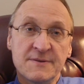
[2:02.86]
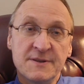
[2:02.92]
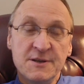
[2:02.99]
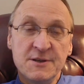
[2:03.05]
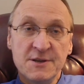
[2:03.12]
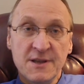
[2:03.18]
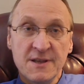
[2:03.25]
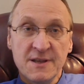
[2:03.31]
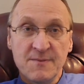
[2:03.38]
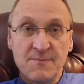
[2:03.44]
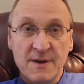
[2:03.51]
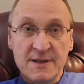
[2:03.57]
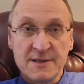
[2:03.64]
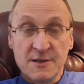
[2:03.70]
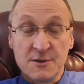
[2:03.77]
в течение
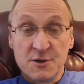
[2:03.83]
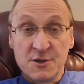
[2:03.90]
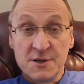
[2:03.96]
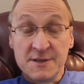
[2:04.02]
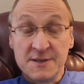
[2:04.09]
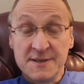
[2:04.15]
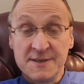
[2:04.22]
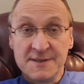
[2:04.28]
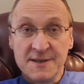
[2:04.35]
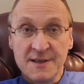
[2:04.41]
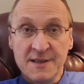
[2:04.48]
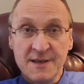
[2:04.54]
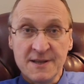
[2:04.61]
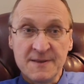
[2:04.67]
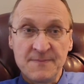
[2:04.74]
последующих 10
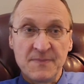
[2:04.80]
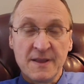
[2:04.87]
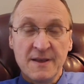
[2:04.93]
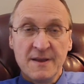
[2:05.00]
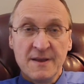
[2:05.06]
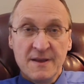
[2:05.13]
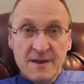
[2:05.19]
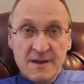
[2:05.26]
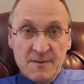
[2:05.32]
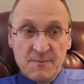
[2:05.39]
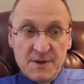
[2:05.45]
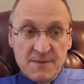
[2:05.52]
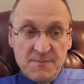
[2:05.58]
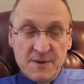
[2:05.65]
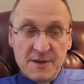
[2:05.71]
лет
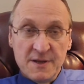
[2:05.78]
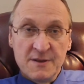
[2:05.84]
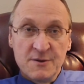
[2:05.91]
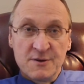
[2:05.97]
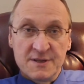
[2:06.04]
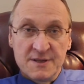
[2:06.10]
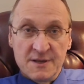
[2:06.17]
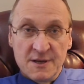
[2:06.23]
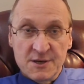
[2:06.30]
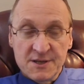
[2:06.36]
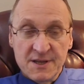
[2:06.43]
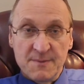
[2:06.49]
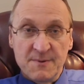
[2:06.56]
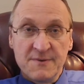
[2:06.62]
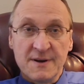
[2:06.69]
при переносе
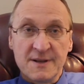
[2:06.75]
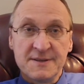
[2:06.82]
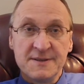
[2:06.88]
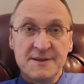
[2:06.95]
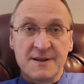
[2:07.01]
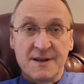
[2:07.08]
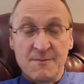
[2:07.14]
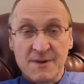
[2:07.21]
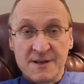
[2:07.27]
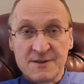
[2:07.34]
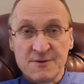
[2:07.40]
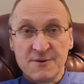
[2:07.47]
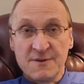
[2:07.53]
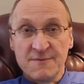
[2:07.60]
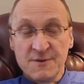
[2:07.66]
штаб-квартиры
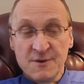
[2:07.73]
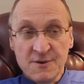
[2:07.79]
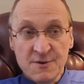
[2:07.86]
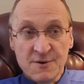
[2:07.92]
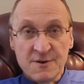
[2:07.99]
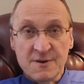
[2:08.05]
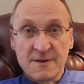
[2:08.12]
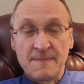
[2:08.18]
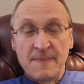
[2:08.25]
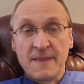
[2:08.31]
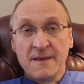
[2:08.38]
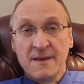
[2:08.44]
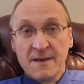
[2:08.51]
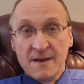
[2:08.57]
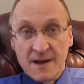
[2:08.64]
Амазона в Нью-Йорк
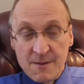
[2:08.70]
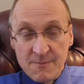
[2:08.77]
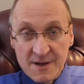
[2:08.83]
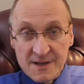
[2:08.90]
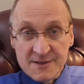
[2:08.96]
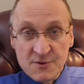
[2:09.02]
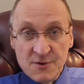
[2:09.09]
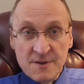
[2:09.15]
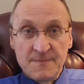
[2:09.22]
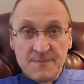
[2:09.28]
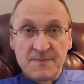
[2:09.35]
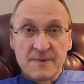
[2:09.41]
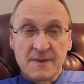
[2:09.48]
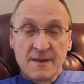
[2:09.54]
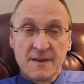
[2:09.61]
Амазон
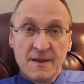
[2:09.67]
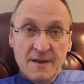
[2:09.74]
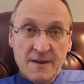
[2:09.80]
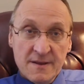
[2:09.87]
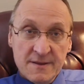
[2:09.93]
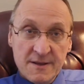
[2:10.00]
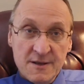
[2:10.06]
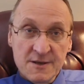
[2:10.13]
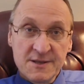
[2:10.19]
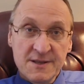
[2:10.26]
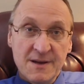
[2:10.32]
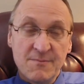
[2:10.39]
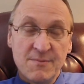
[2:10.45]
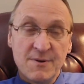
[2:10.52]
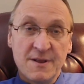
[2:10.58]

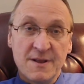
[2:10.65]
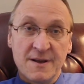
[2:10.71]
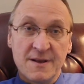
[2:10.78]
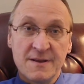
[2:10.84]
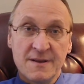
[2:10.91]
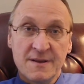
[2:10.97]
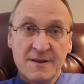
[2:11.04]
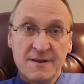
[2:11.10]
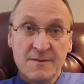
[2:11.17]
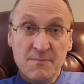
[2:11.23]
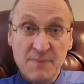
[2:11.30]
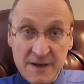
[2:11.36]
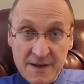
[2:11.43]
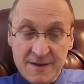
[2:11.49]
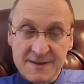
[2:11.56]
должна была
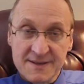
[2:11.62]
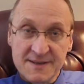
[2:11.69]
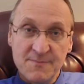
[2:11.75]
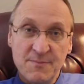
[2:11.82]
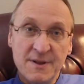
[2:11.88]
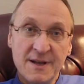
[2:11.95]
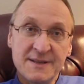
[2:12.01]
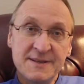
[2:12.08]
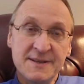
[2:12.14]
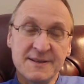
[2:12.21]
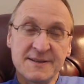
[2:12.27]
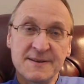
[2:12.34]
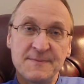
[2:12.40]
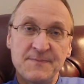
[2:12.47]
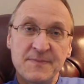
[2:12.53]
бы
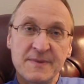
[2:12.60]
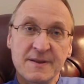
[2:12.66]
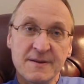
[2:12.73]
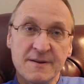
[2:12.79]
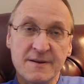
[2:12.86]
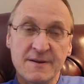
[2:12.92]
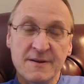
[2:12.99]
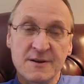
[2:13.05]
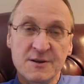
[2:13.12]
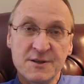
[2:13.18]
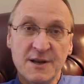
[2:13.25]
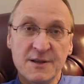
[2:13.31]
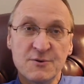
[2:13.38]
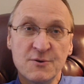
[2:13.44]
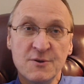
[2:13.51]
заплатить э,
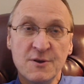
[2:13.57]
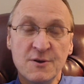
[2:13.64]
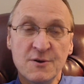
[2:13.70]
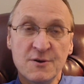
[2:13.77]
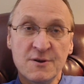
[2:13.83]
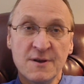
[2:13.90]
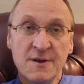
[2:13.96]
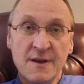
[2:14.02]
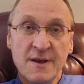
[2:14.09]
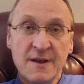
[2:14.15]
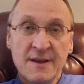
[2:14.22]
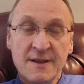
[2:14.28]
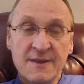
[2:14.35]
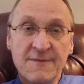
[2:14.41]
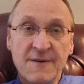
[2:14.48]
штату Нью-Йорк
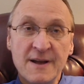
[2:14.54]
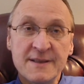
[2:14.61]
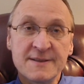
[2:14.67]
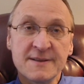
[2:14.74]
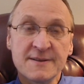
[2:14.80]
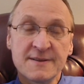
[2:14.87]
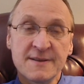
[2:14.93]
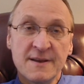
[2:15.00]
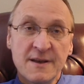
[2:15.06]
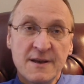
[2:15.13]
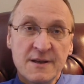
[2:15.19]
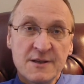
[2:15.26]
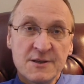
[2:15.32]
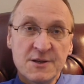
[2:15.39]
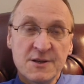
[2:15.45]

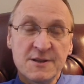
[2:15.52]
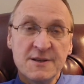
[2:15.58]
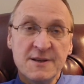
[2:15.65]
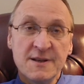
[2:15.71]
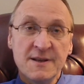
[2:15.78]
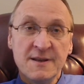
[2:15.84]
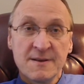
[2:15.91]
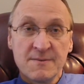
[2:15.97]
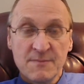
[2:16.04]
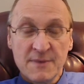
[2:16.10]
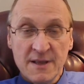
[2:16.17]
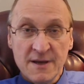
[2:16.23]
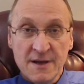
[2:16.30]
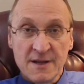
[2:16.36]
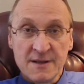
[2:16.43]
24
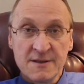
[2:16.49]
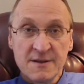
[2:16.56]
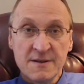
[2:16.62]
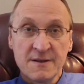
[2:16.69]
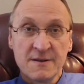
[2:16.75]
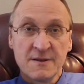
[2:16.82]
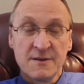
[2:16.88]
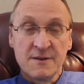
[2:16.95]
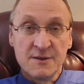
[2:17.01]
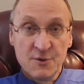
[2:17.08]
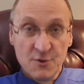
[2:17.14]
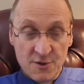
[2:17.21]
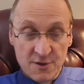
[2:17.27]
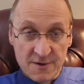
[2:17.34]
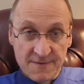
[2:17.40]
миллиарда
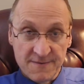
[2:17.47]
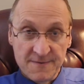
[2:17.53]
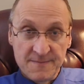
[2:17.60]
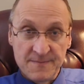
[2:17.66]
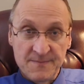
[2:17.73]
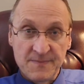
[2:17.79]
долларов.